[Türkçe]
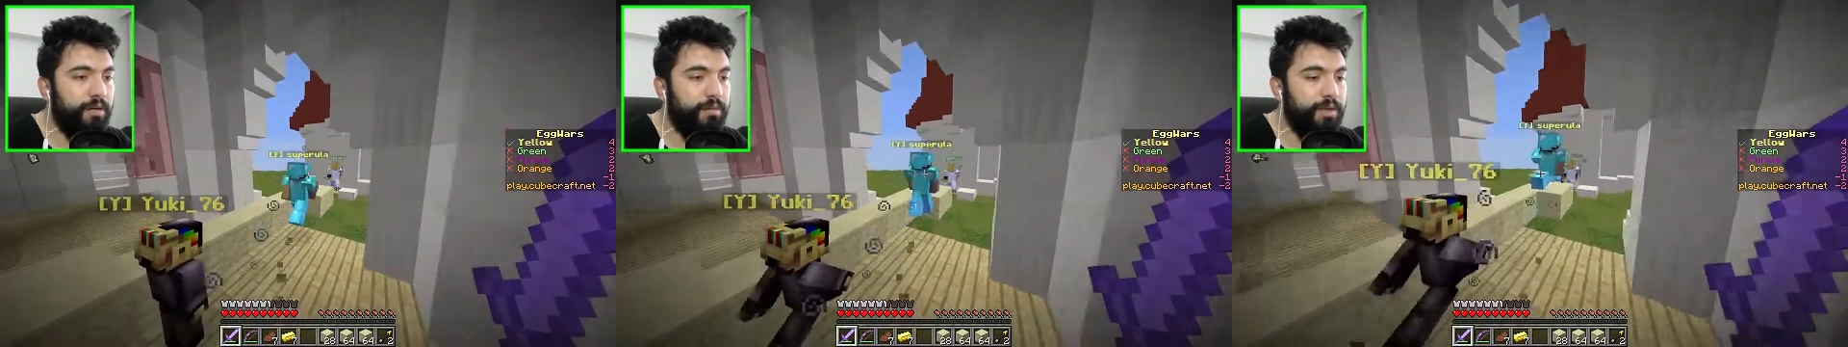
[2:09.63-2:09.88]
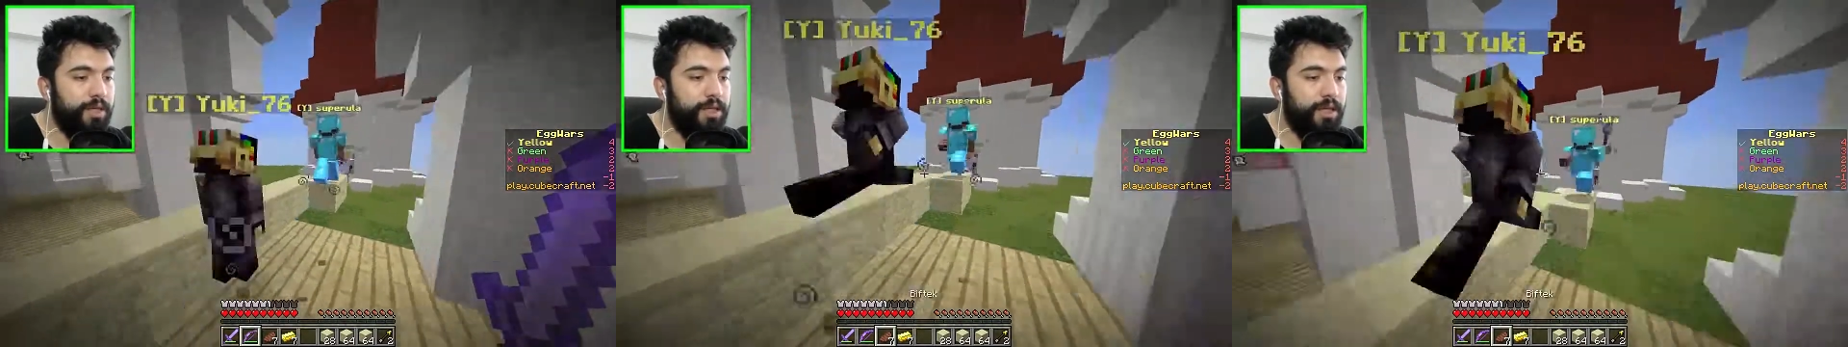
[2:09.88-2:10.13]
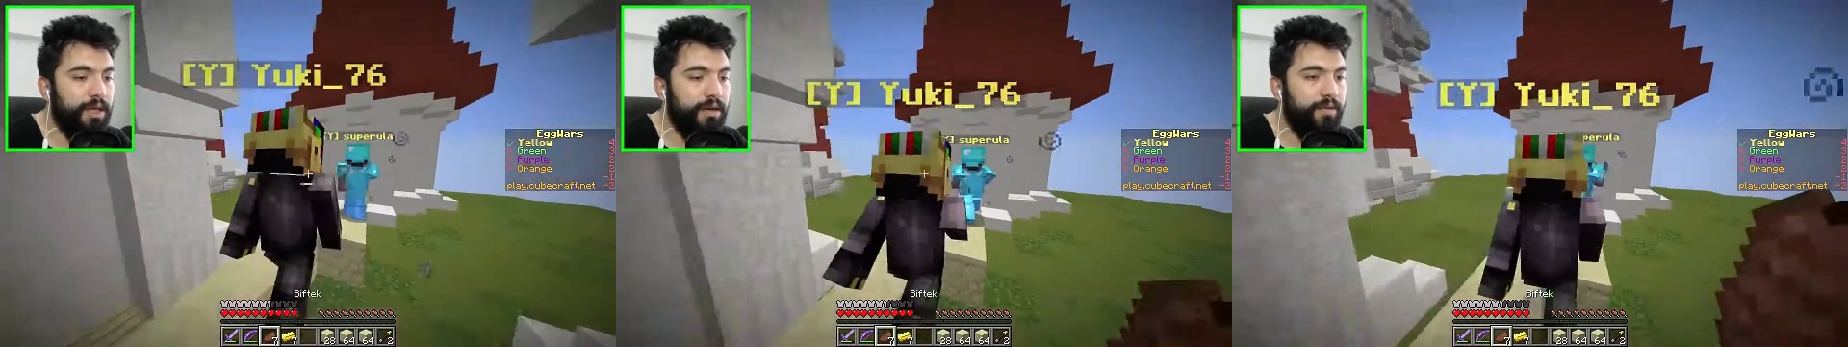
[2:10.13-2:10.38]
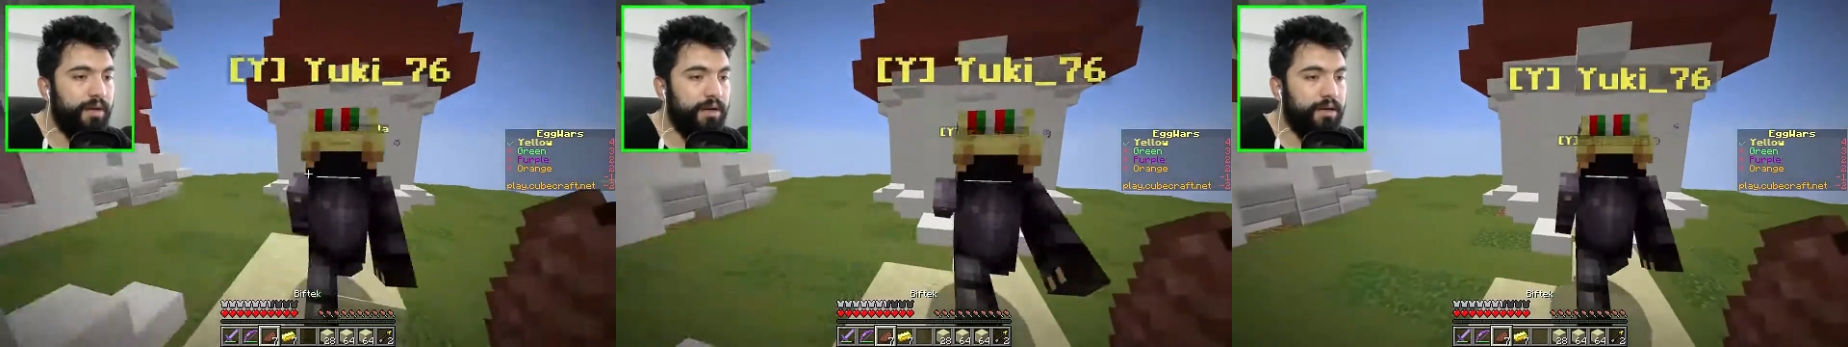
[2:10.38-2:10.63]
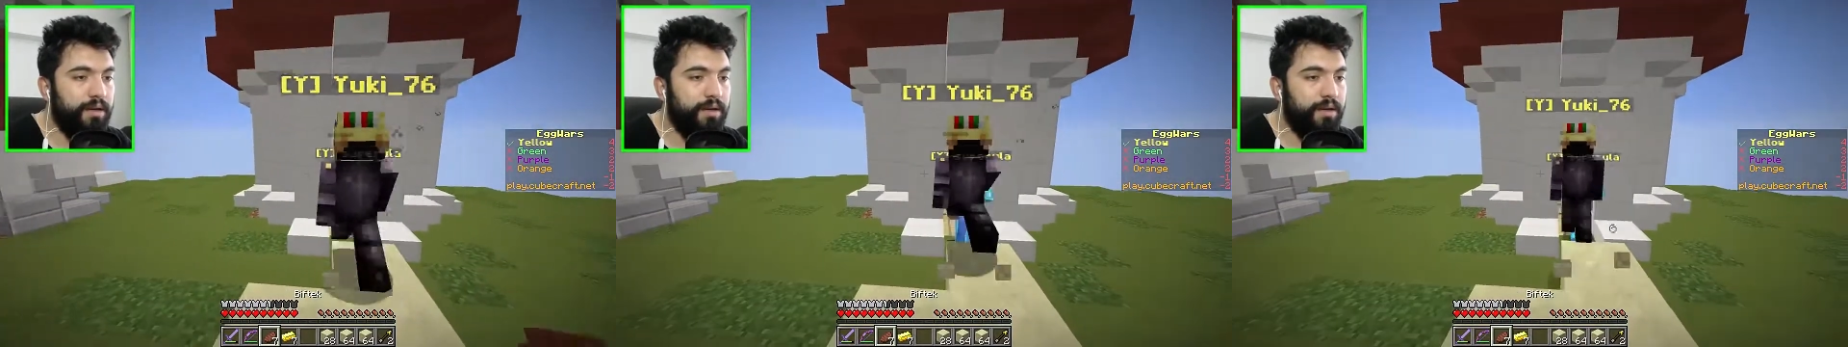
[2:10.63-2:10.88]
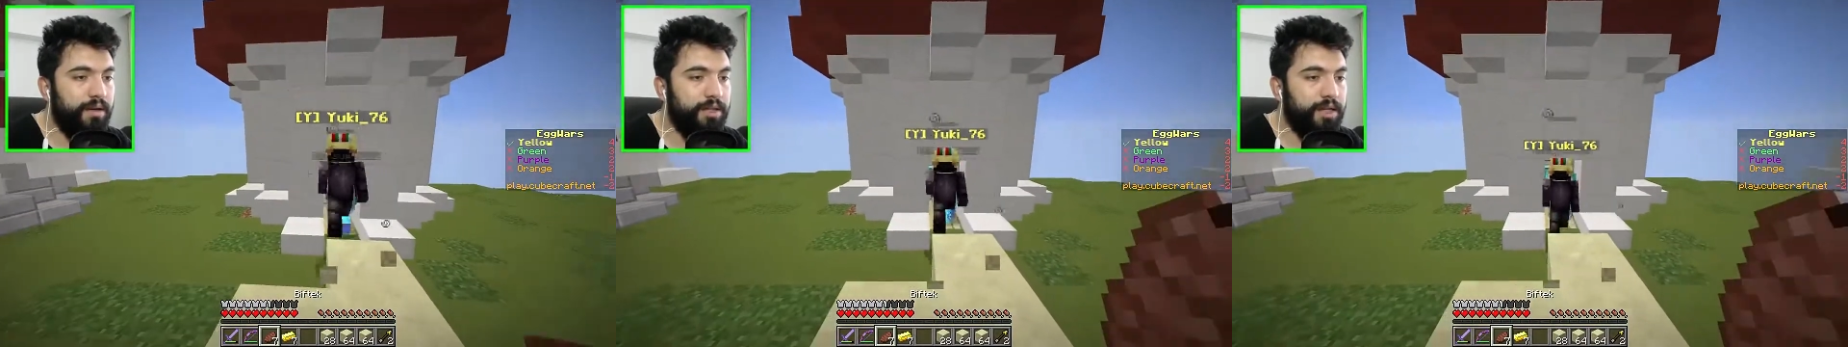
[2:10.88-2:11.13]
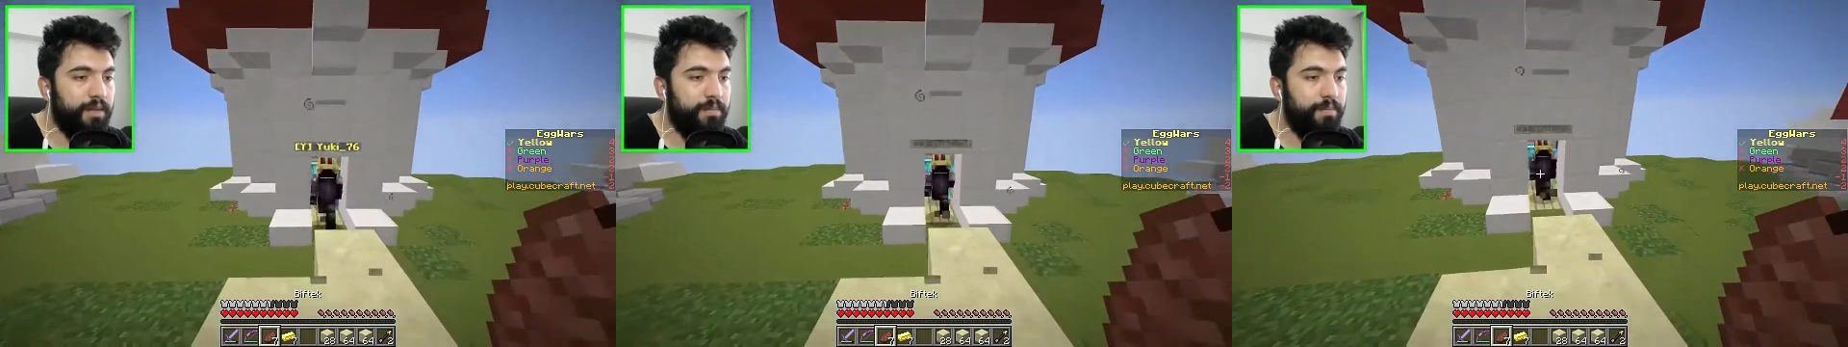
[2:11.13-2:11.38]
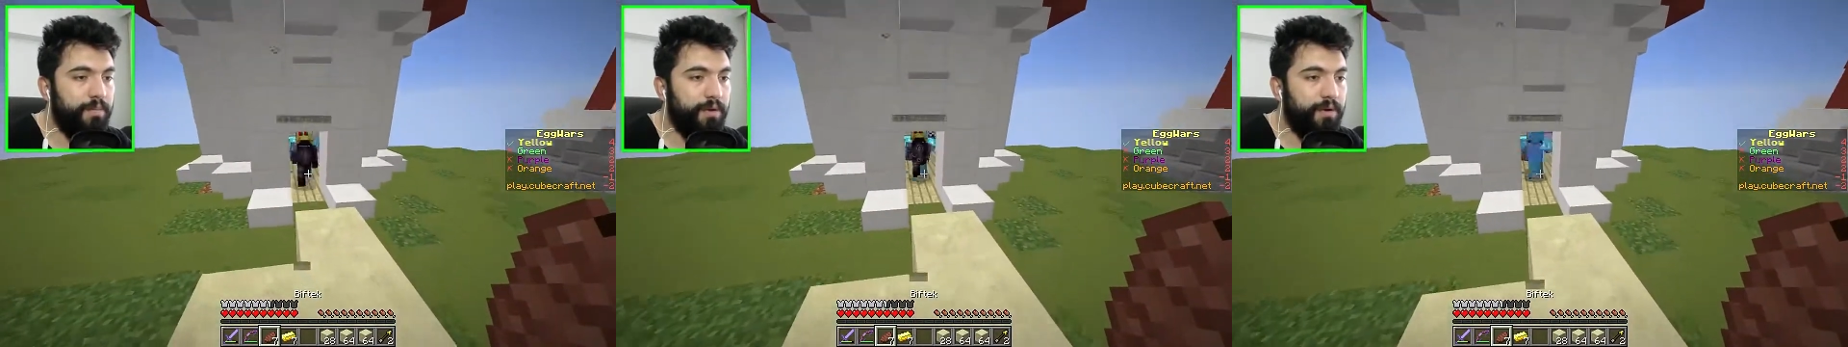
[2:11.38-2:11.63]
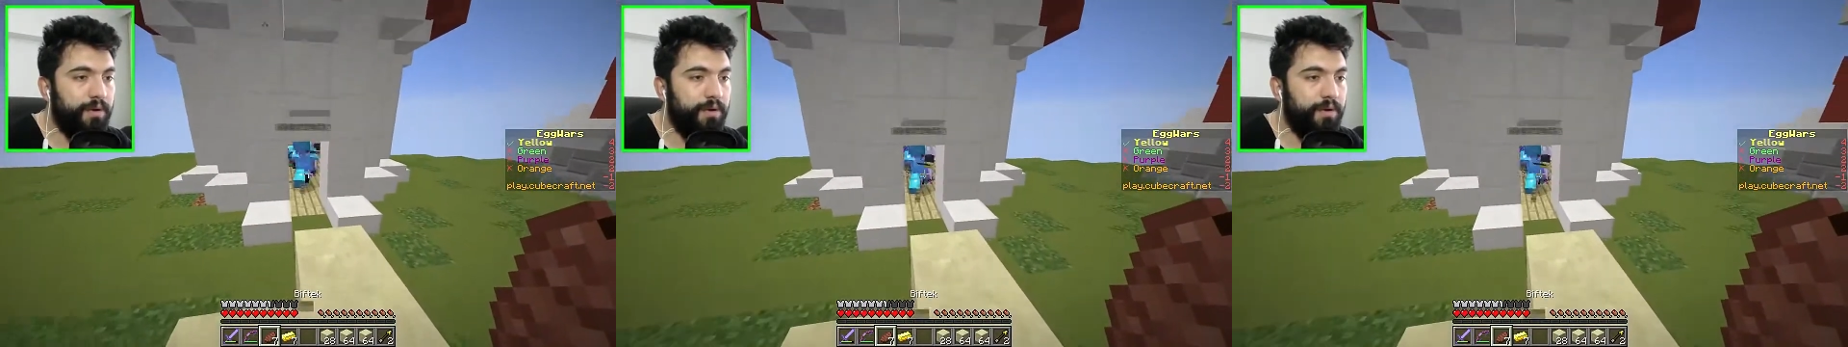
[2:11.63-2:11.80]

Bir kişiye falan şey yapmıyor.